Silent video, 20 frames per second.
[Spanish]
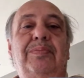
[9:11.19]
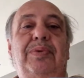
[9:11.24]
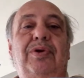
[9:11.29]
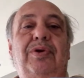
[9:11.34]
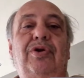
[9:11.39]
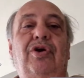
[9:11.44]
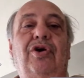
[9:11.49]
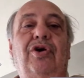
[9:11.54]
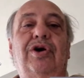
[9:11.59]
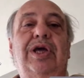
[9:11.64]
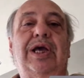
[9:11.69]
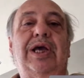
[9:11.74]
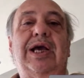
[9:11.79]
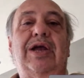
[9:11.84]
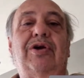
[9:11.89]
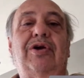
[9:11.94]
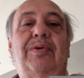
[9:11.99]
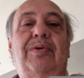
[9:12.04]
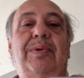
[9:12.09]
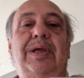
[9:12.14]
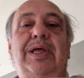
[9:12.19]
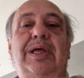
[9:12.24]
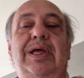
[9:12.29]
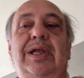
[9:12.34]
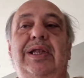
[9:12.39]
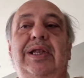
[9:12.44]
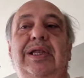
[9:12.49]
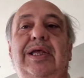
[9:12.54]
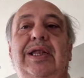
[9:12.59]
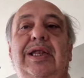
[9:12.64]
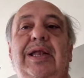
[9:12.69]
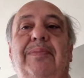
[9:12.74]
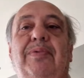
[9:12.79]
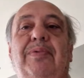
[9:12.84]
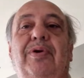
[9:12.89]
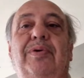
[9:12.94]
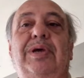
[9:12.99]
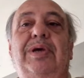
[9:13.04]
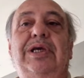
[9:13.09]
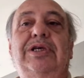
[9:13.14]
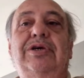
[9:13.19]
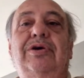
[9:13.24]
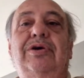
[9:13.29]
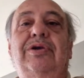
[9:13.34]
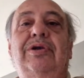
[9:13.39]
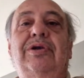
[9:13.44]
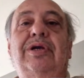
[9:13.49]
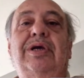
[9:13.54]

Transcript: pero lógica, ¿no? De, de la prohibición.